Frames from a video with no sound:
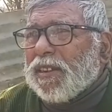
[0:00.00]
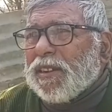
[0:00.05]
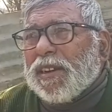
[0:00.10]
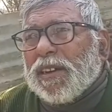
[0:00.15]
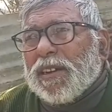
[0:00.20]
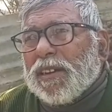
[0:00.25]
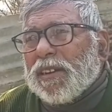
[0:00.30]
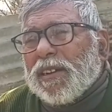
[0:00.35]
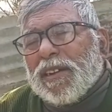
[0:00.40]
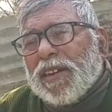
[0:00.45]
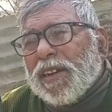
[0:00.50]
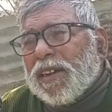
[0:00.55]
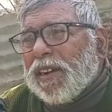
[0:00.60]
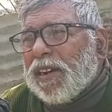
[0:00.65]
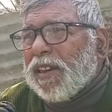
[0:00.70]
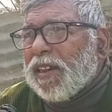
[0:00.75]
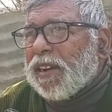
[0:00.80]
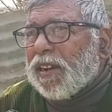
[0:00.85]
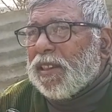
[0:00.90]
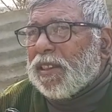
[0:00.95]
कैंसर
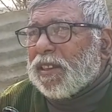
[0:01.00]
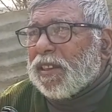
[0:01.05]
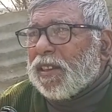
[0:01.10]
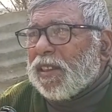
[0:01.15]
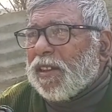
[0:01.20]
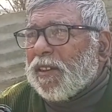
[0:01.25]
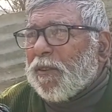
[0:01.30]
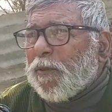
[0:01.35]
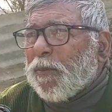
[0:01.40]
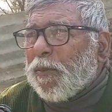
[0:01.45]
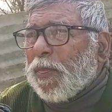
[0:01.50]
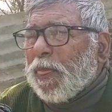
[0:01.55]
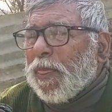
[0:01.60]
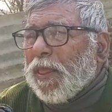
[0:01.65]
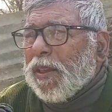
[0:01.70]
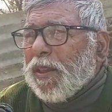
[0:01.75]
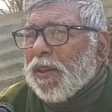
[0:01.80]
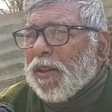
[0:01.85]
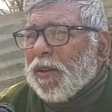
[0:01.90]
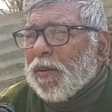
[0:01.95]
डिक्लेयर कीता
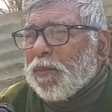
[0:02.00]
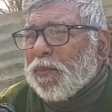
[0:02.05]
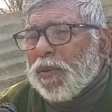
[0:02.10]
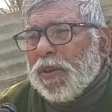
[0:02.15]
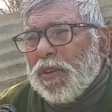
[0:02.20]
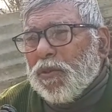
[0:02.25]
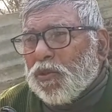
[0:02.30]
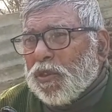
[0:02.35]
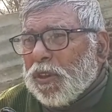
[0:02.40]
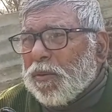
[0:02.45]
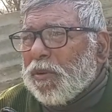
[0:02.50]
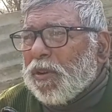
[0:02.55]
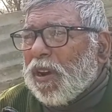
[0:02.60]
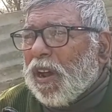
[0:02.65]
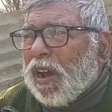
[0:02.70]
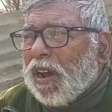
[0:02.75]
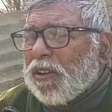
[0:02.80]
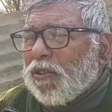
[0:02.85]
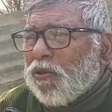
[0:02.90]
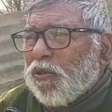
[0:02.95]

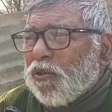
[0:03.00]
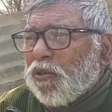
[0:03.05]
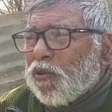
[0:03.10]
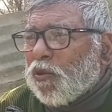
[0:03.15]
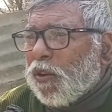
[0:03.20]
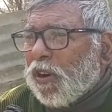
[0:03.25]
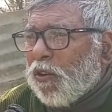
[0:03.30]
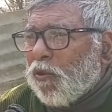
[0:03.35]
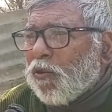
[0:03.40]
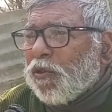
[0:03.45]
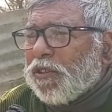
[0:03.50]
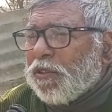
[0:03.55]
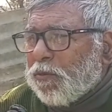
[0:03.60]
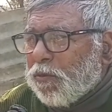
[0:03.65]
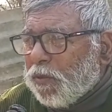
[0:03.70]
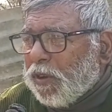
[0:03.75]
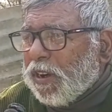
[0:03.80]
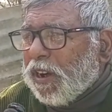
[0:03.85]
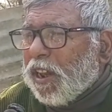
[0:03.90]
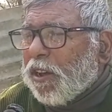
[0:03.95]
लाज लूज करवाया
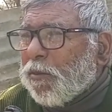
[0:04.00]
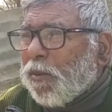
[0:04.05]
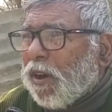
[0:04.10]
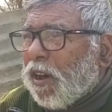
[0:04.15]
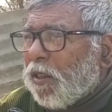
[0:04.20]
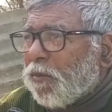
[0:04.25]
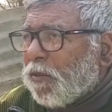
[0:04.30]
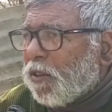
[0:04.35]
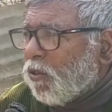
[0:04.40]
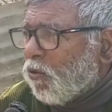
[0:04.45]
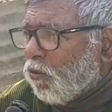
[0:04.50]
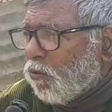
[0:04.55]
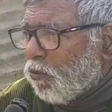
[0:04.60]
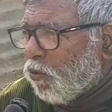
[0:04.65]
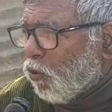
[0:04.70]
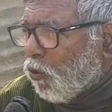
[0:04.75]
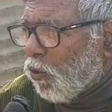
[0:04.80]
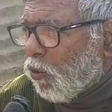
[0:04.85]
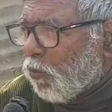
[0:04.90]
हून गरीब आदमी ऐ दो